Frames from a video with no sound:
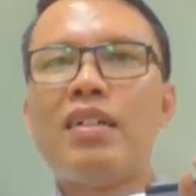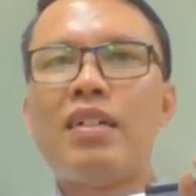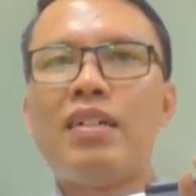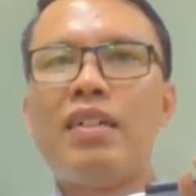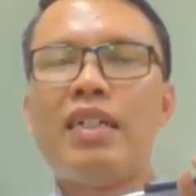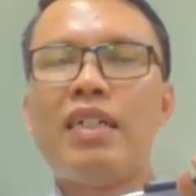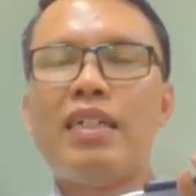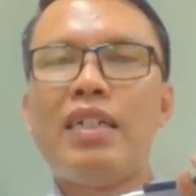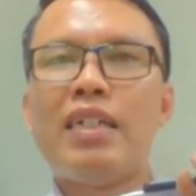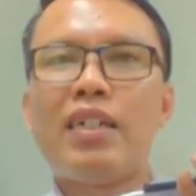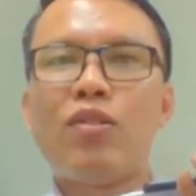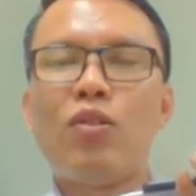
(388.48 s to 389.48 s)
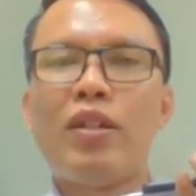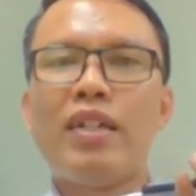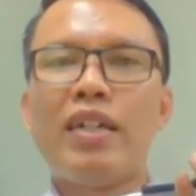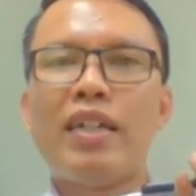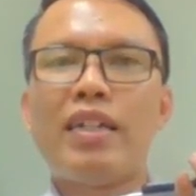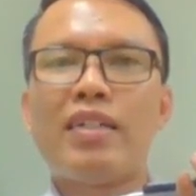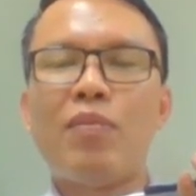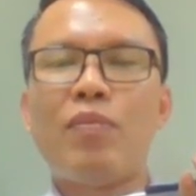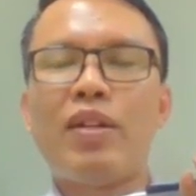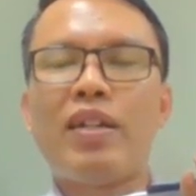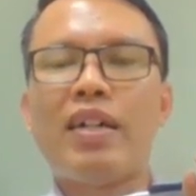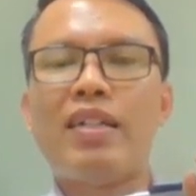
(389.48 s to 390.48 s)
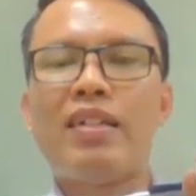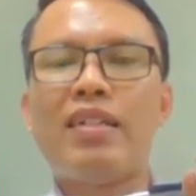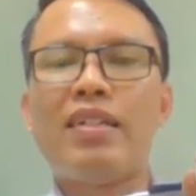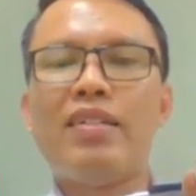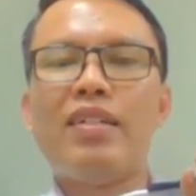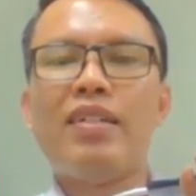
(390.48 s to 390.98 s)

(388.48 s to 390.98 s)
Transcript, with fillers: tinggi tingginya teknologi yang kita sampaikan,